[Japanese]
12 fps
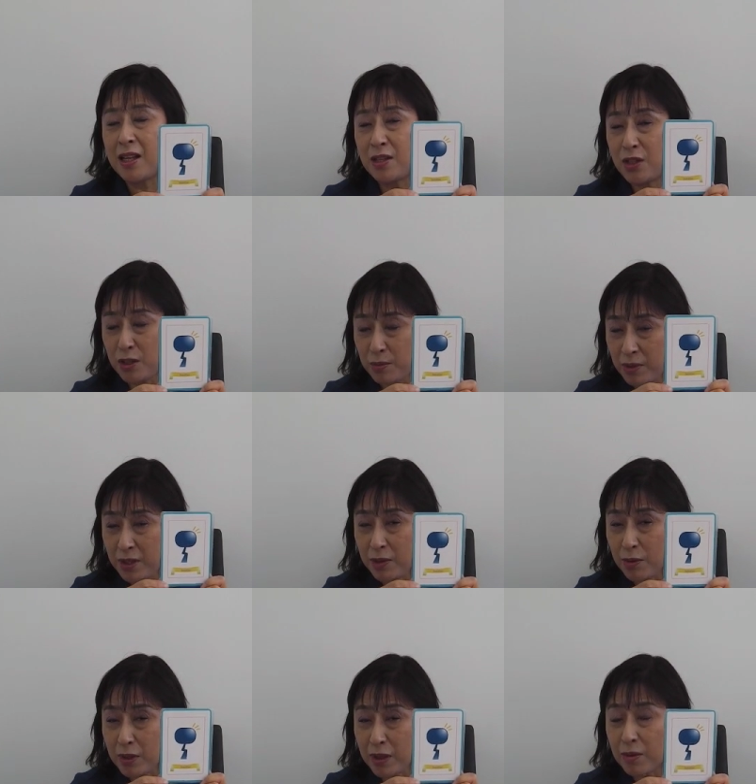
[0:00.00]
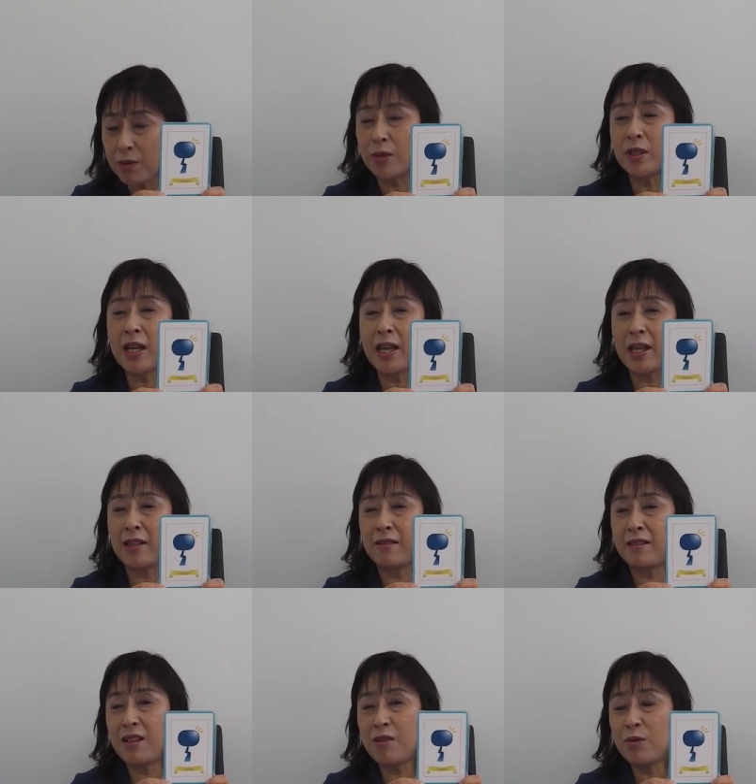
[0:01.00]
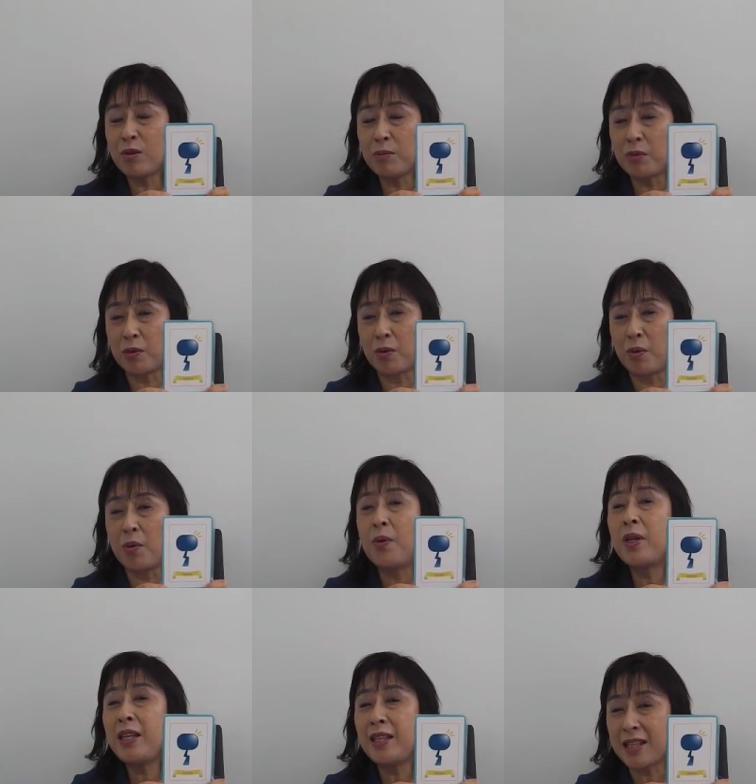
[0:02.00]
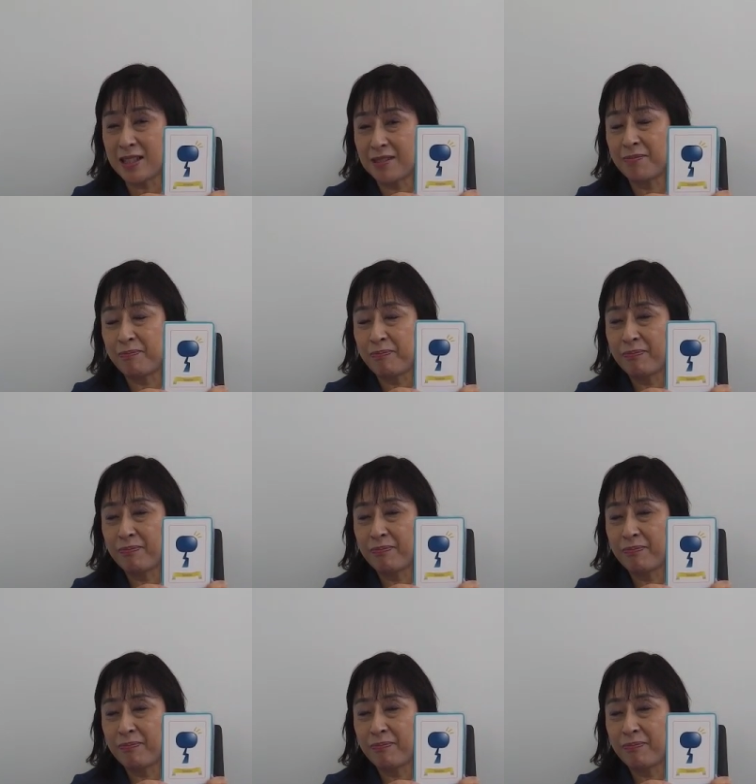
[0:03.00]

自分にとっての答えっていうことも多いです。